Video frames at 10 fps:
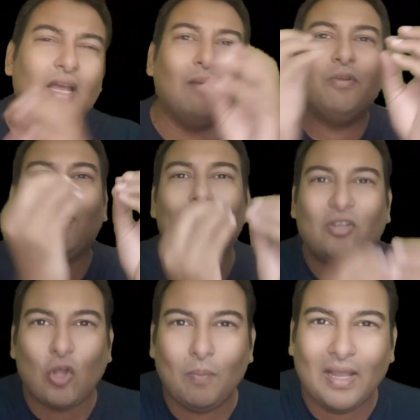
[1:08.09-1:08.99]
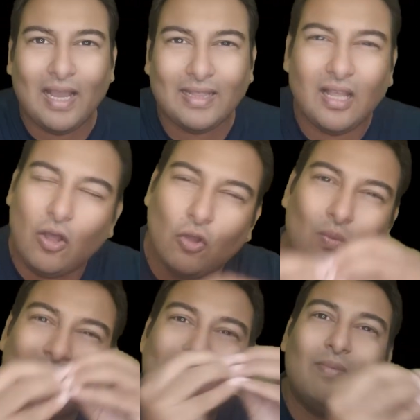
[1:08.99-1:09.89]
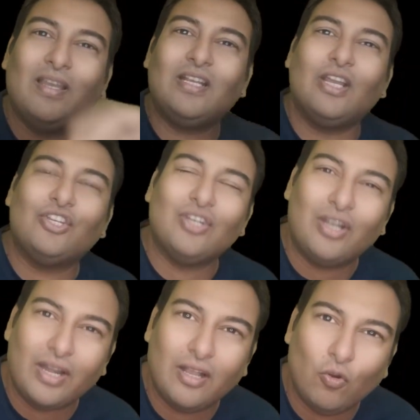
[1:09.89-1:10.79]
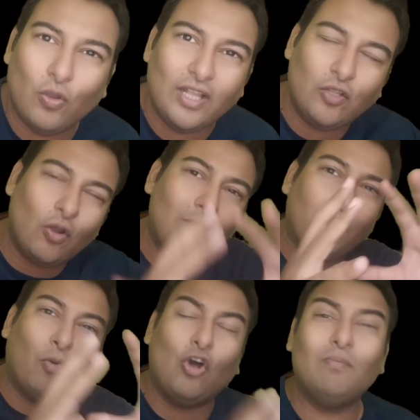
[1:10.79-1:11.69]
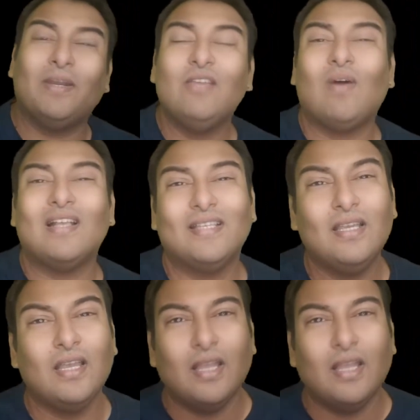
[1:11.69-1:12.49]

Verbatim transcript: हमने वहां पे टॉप लगाया था और वहां से हमारी करेक्शन ट्रिगर हो गई थी और हमने बहुत बड़ी वहां से